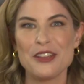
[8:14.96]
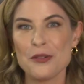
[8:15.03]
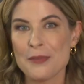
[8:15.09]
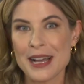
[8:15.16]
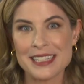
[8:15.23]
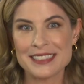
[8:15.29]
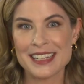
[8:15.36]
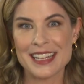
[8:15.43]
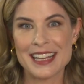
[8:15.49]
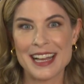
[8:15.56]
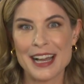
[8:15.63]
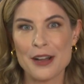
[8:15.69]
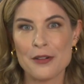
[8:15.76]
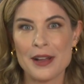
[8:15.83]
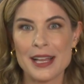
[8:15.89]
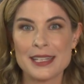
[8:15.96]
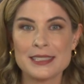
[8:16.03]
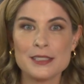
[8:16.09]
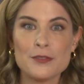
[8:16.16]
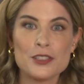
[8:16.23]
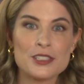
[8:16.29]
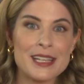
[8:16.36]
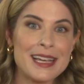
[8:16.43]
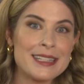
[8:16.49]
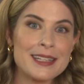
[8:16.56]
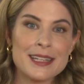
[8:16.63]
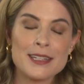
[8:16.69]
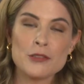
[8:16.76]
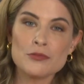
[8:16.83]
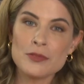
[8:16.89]
E o mais legal é que se você
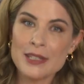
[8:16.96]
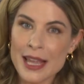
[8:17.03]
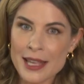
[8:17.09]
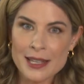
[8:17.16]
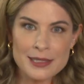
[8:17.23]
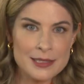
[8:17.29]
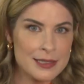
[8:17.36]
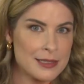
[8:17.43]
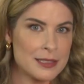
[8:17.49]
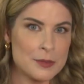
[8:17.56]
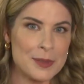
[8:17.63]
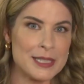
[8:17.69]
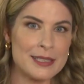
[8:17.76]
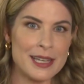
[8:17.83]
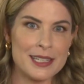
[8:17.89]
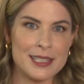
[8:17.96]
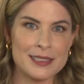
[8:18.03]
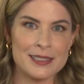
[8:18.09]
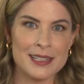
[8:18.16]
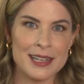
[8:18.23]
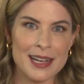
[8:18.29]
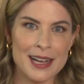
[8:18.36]
ainda não tem essas especiarias em